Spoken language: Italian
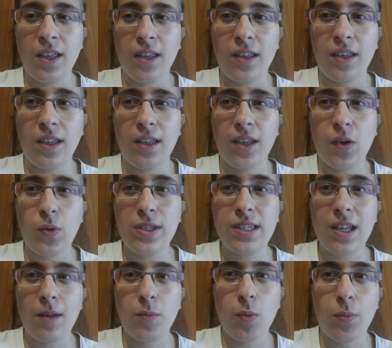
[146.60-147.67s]
Eh,
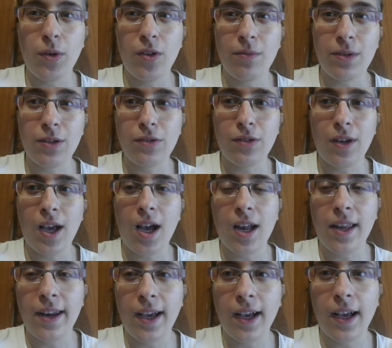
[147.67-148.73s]
questa è la mia opinione
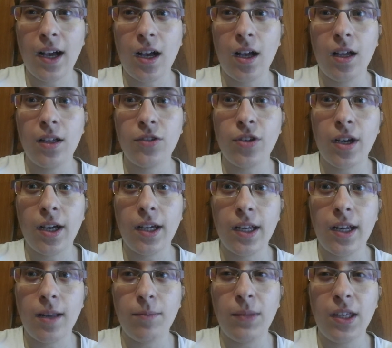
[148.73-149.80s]
personale, raga, cioè
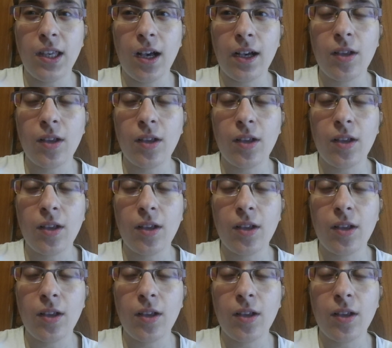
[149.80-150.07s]
la mia.